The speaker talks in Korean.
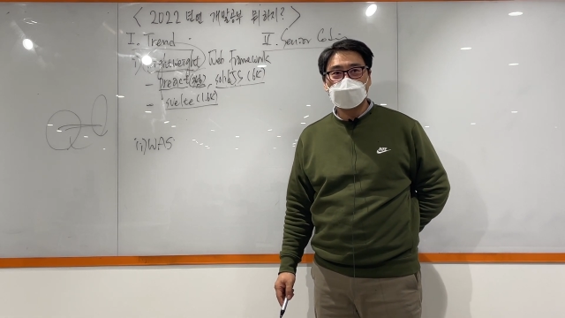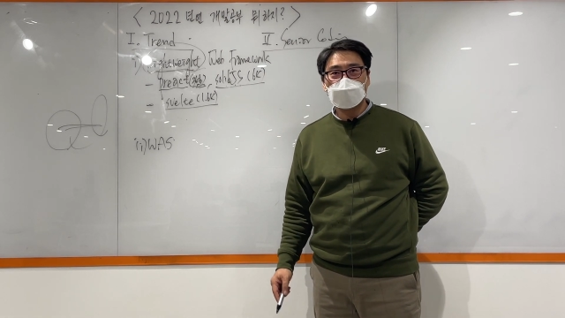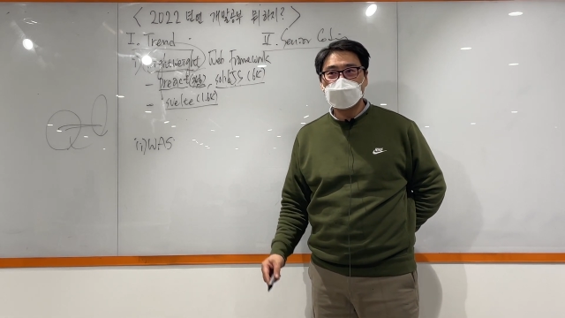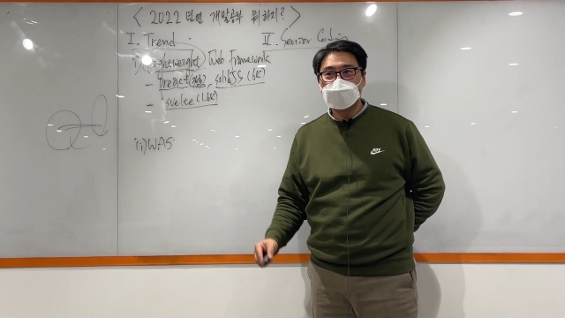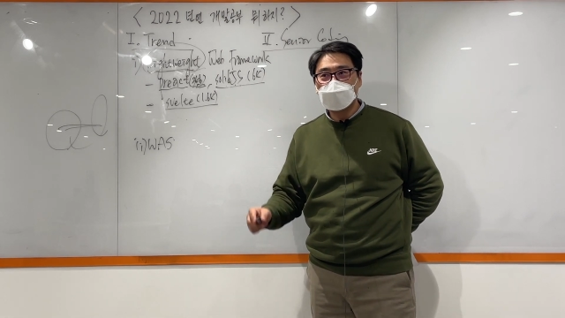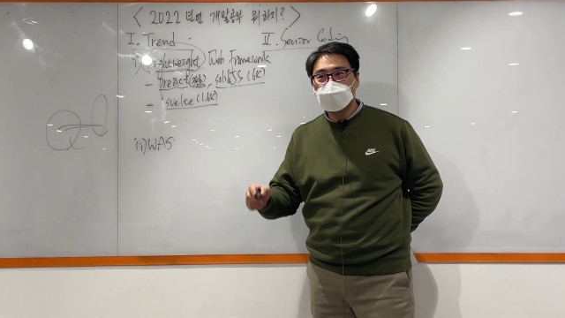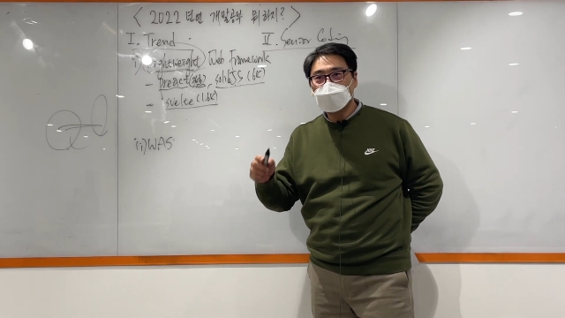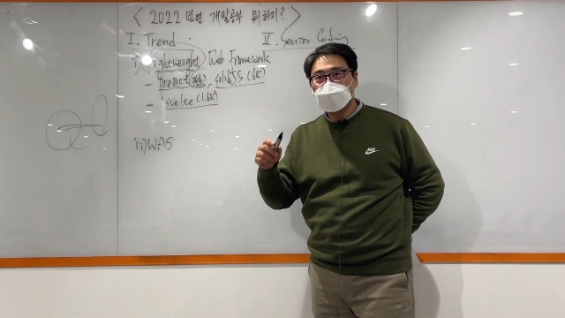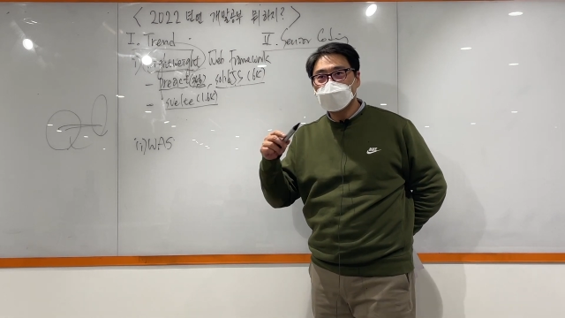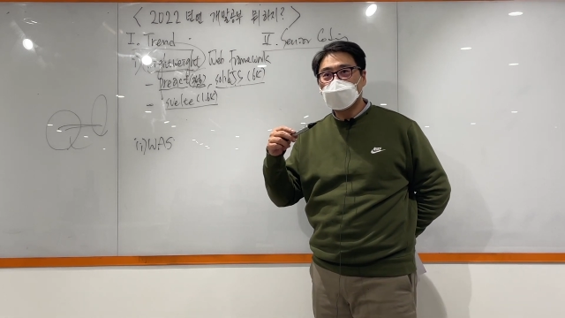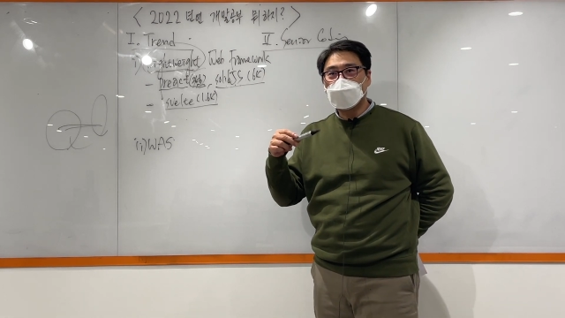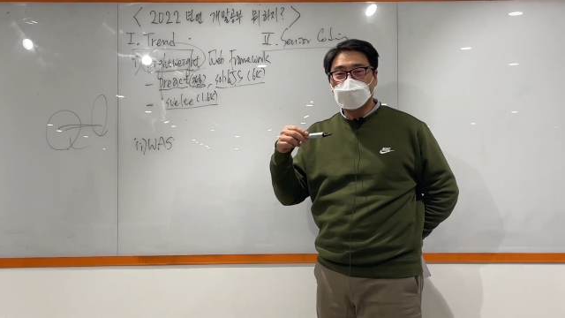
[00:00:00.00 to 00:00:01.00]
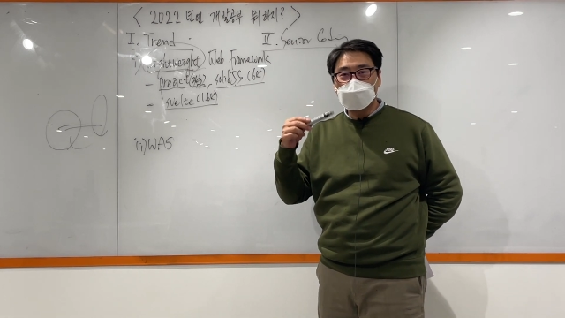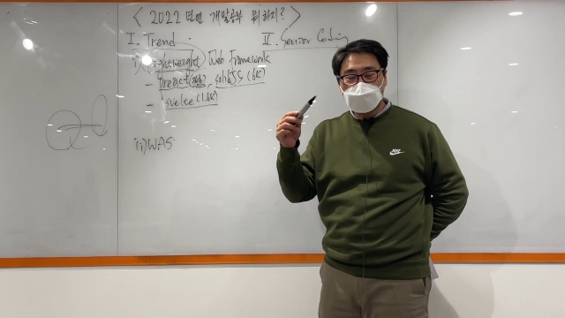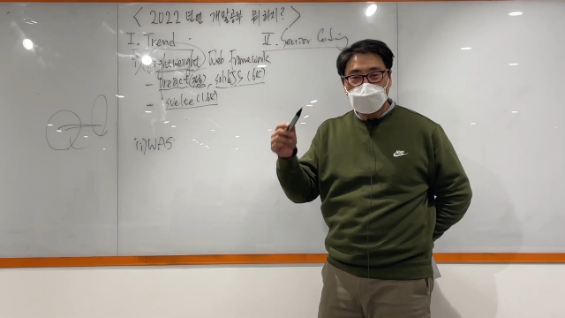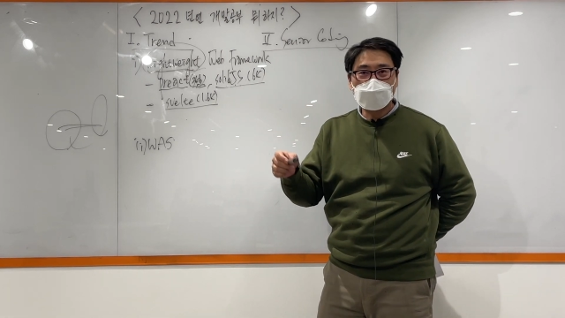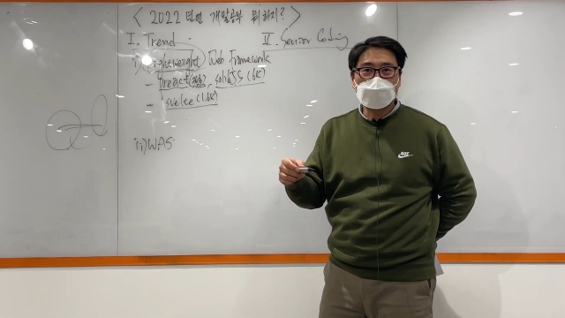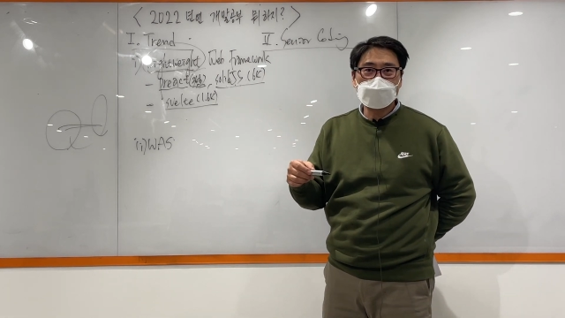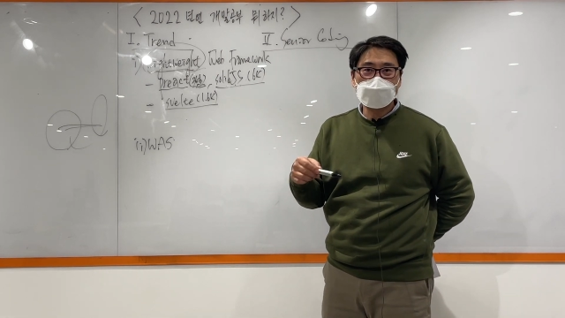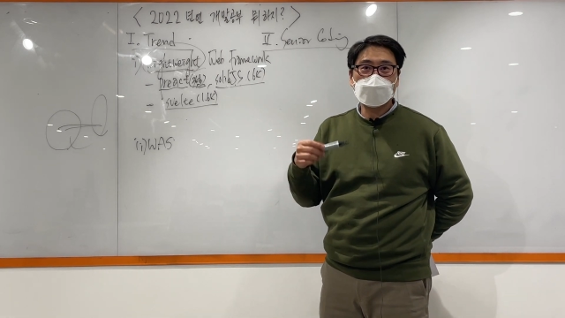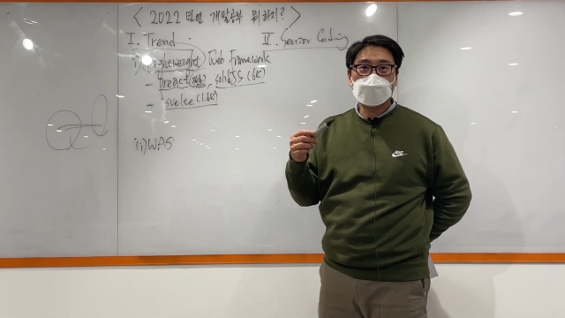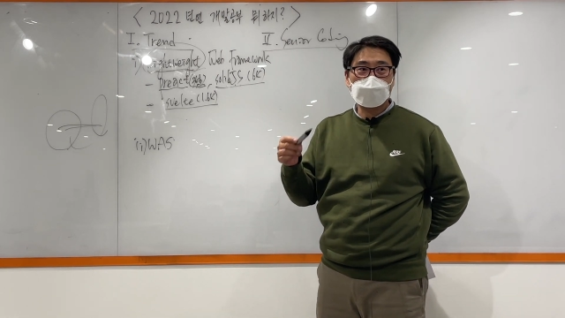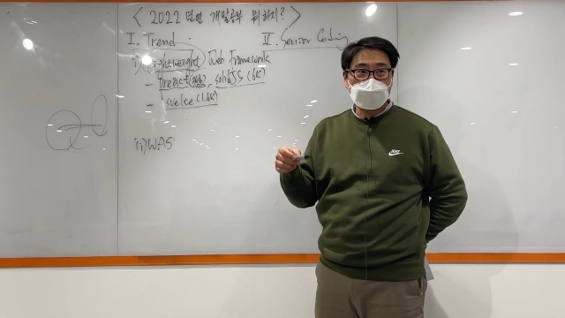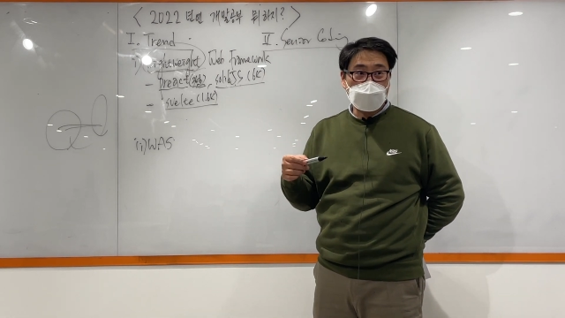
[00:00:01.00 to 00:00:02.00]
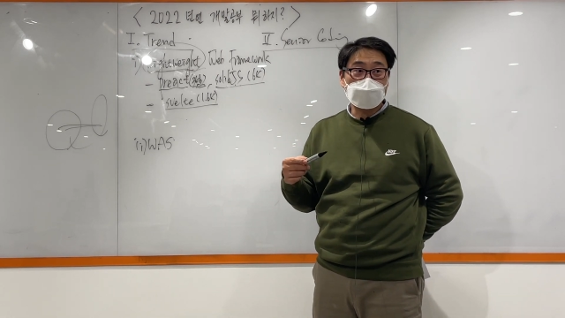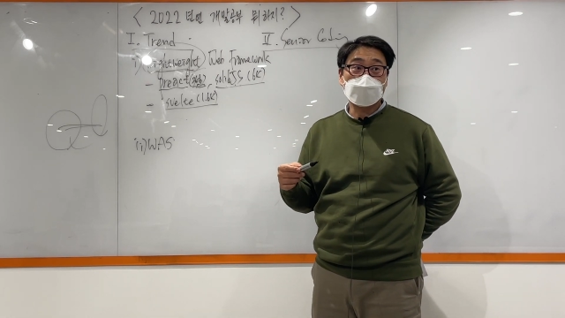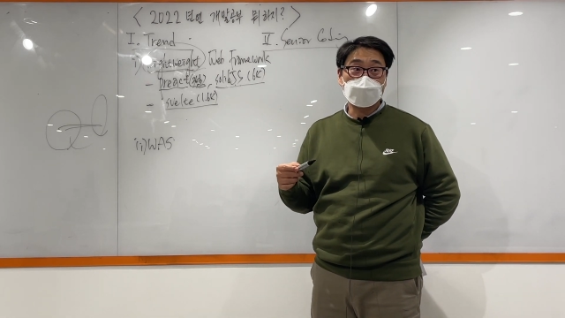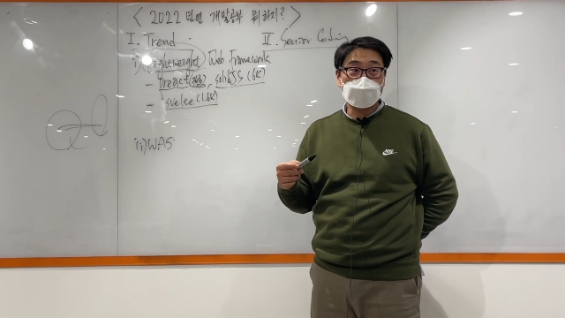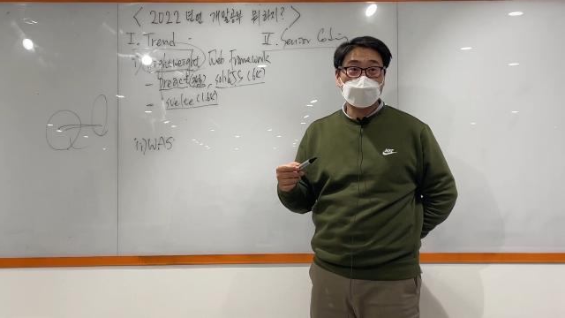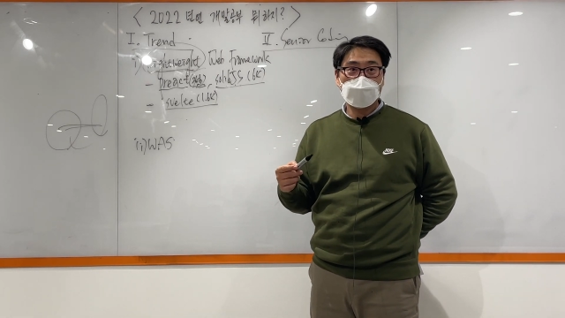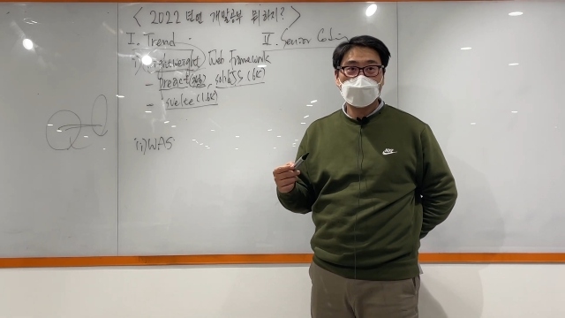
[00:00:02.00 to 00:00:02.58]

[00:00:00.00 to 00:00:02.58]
그거는 이제 내가 어떤 걸 만드느냐에 따라 다르겠죠.